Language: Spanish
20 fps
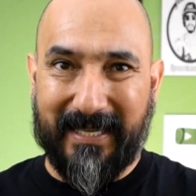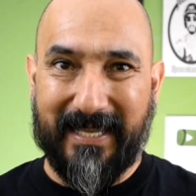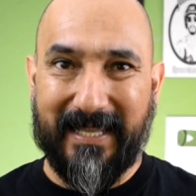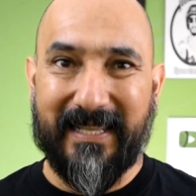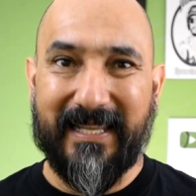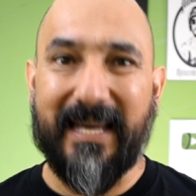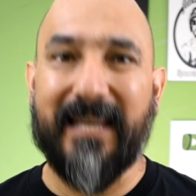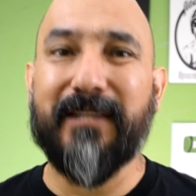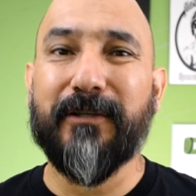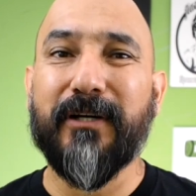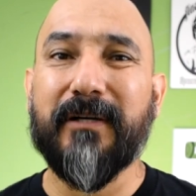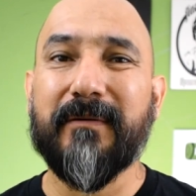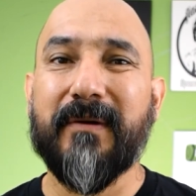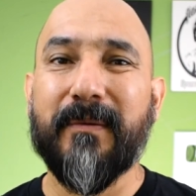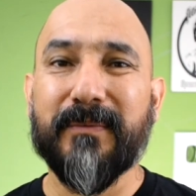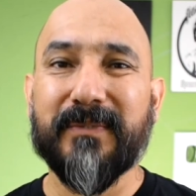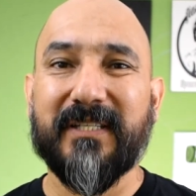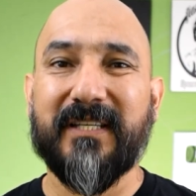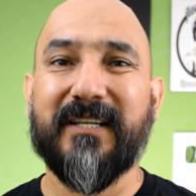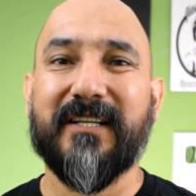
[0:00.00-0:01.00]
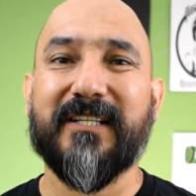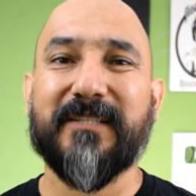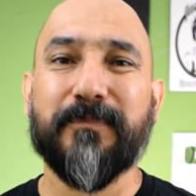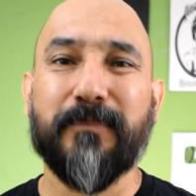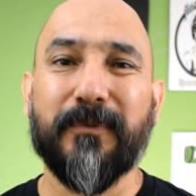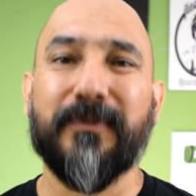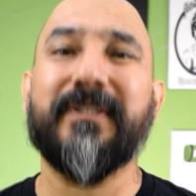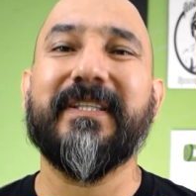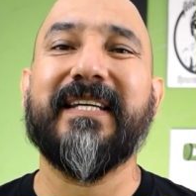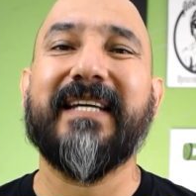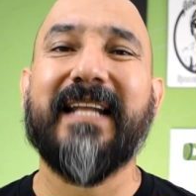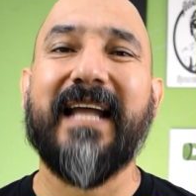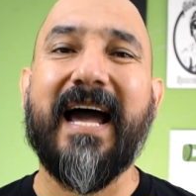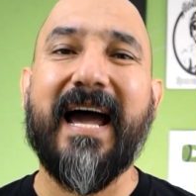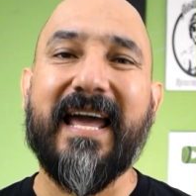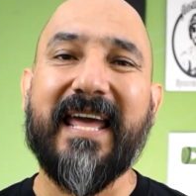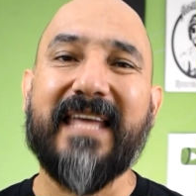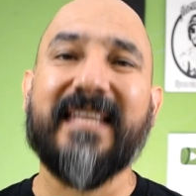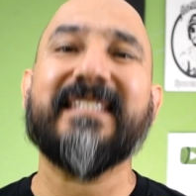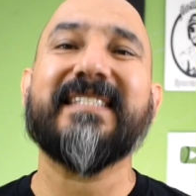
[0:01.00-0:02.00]
El día de hoy vamos a responder
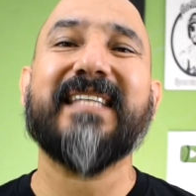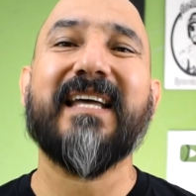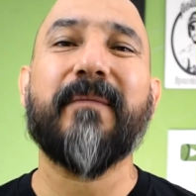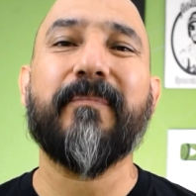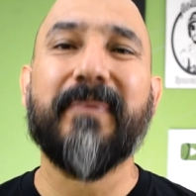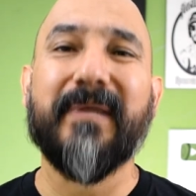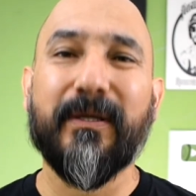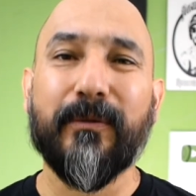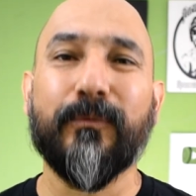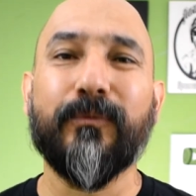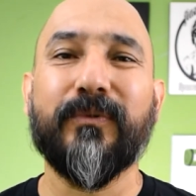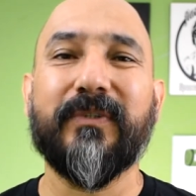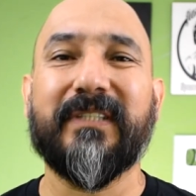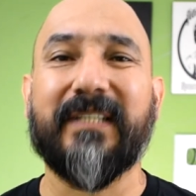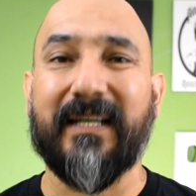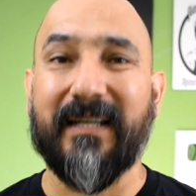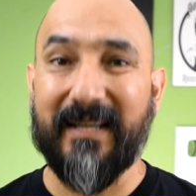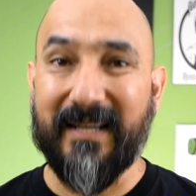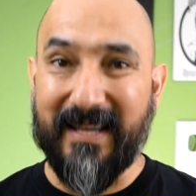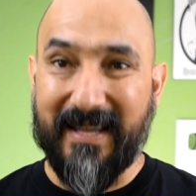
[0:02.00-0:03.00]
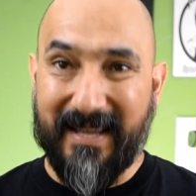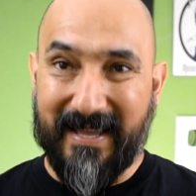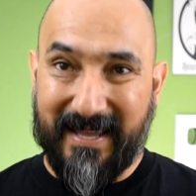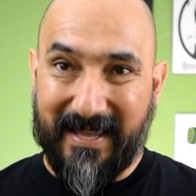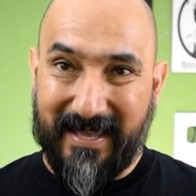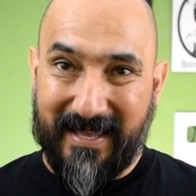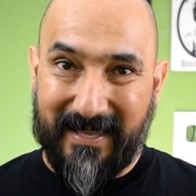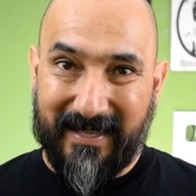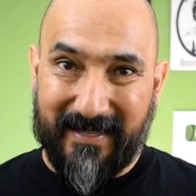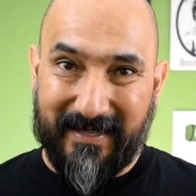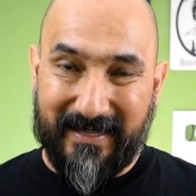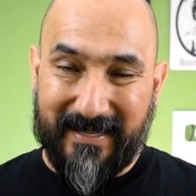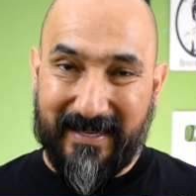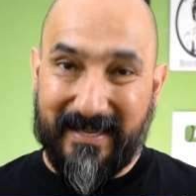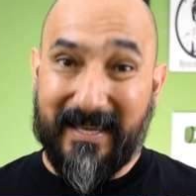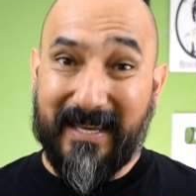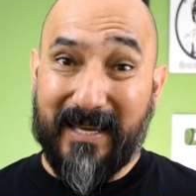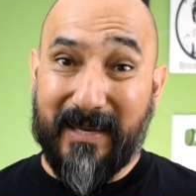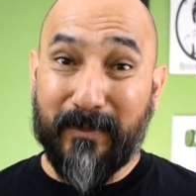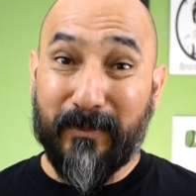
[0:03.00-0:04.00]
a esta pregunta.
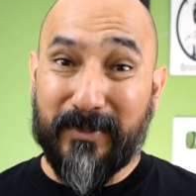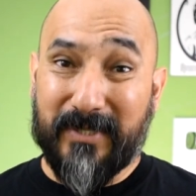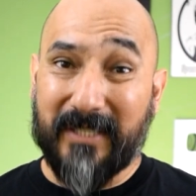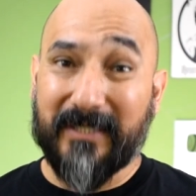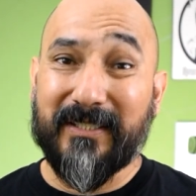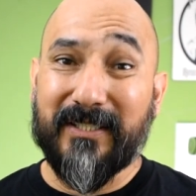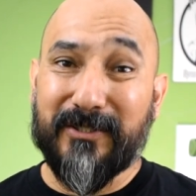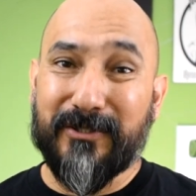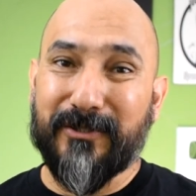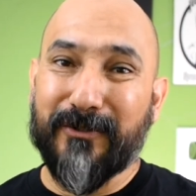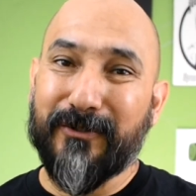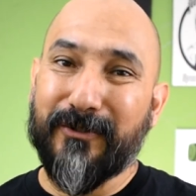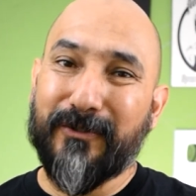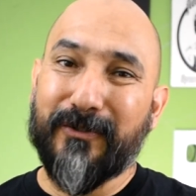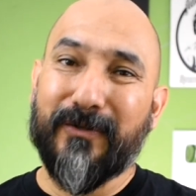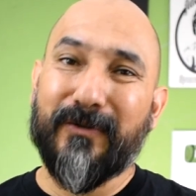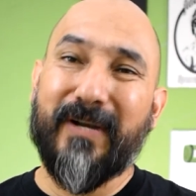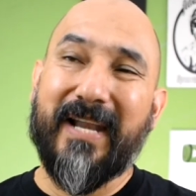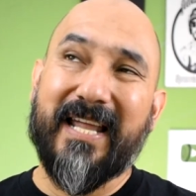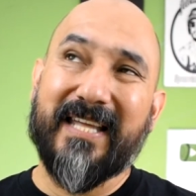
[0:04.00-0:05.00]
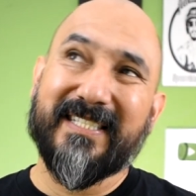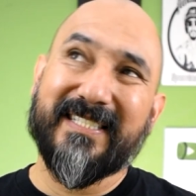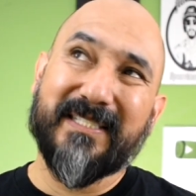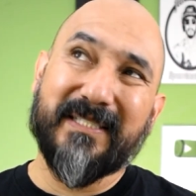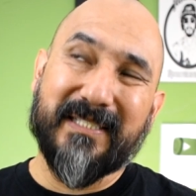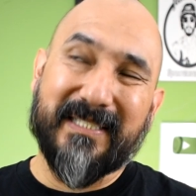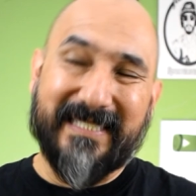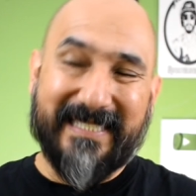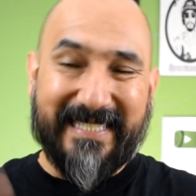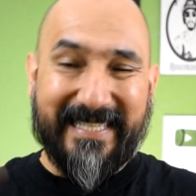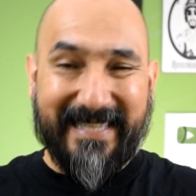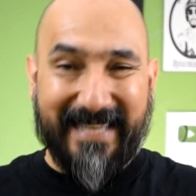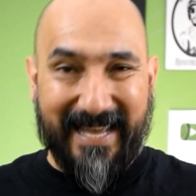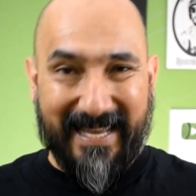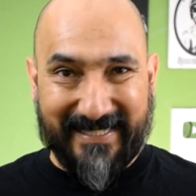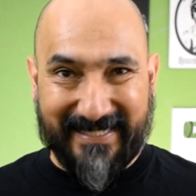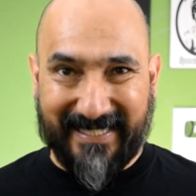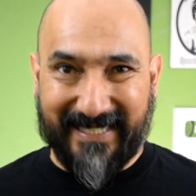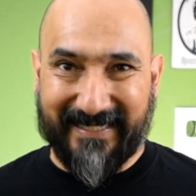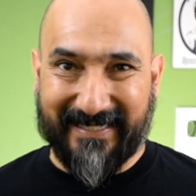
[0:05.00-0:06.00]
Y mucha atención con las
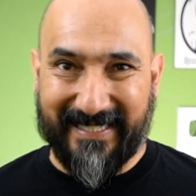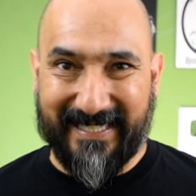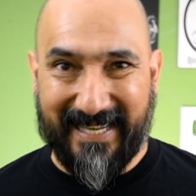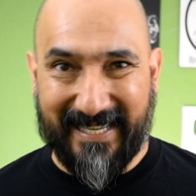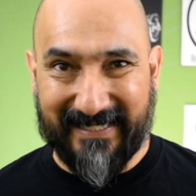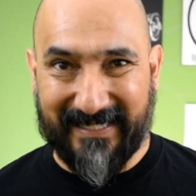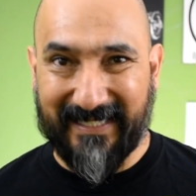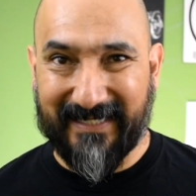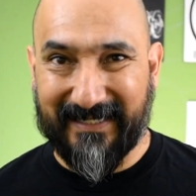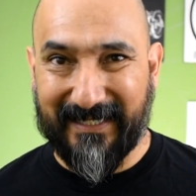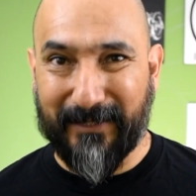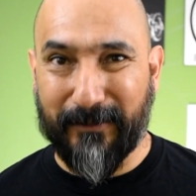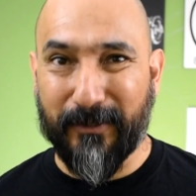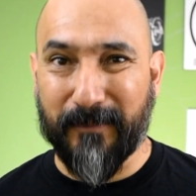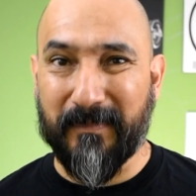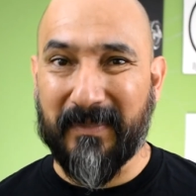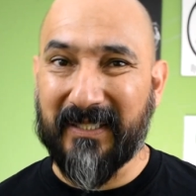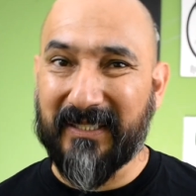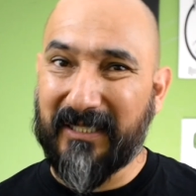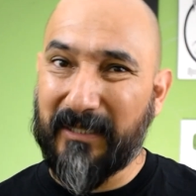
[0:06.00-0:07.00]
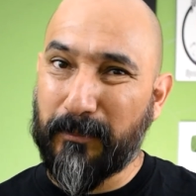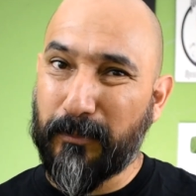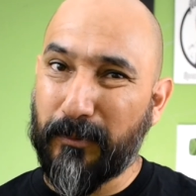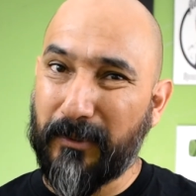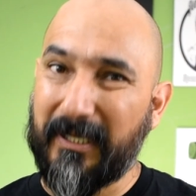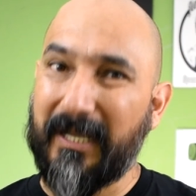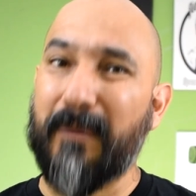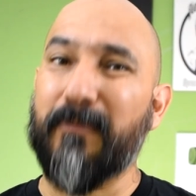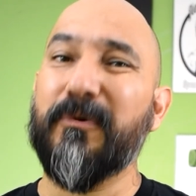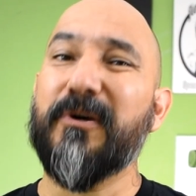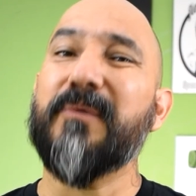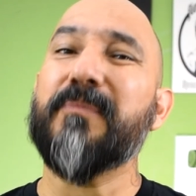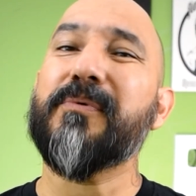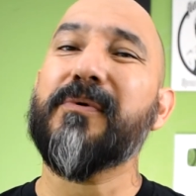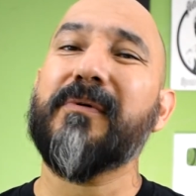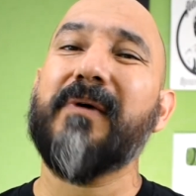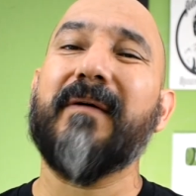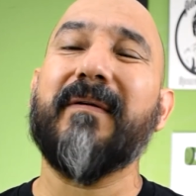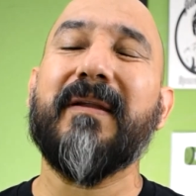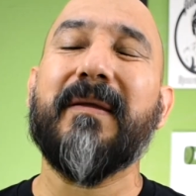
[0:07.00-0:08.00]
ideas que tenías anteriormente porque muy
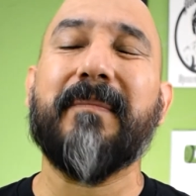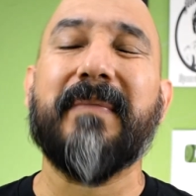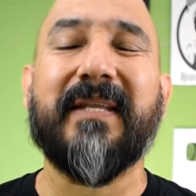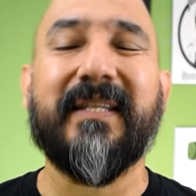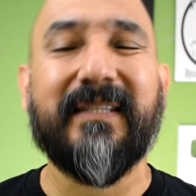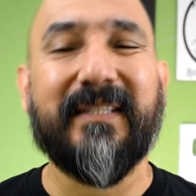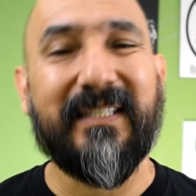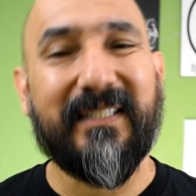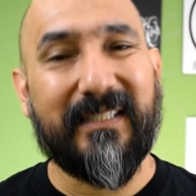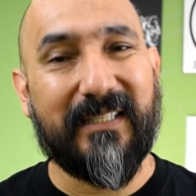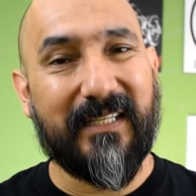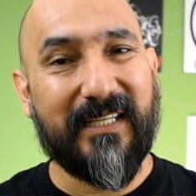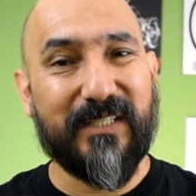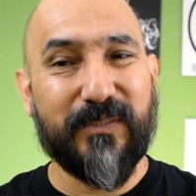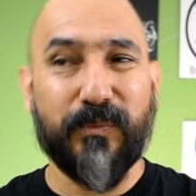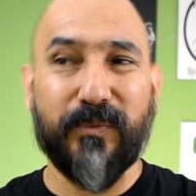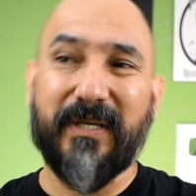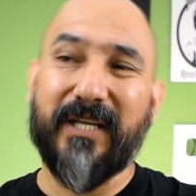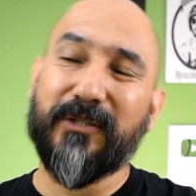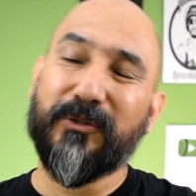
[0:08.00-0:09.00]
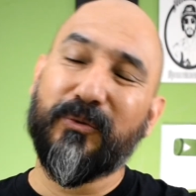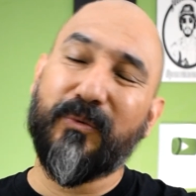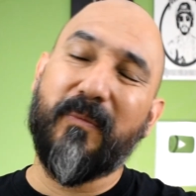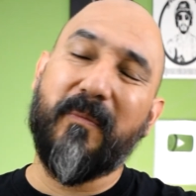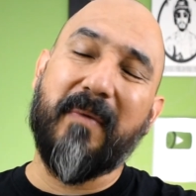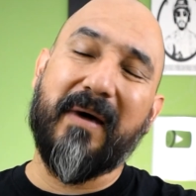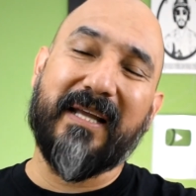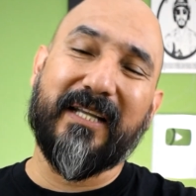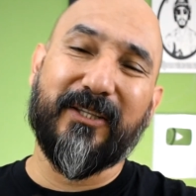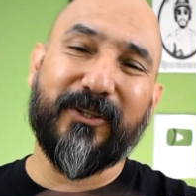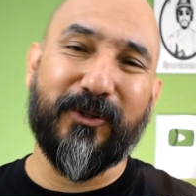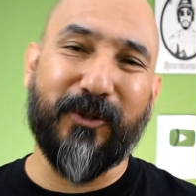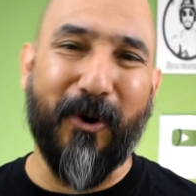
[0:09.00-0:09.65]
probablemente te las voy a tumbar